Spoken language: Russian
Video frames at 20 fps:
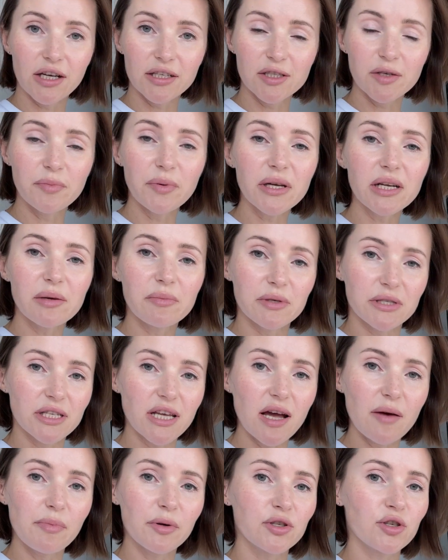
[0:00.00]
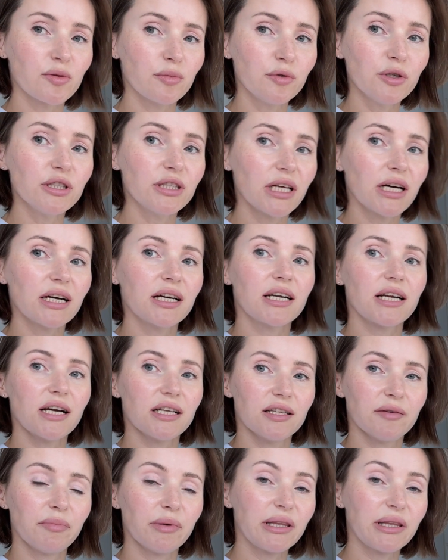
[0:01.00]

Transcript: А теперь объясняю, почему я так рада.